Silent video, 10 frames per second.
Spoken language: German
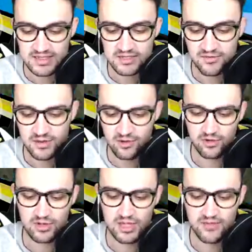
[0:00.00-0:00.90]
Das gefällt...
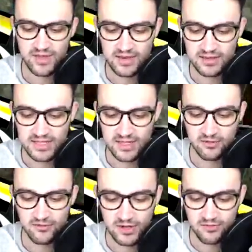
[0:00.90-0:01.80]
Okay, war der
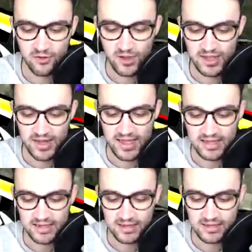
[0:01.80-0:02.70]
Dämon vielleicht vorher ein
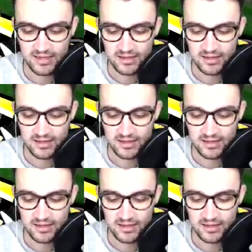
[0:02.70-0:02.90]
eigener?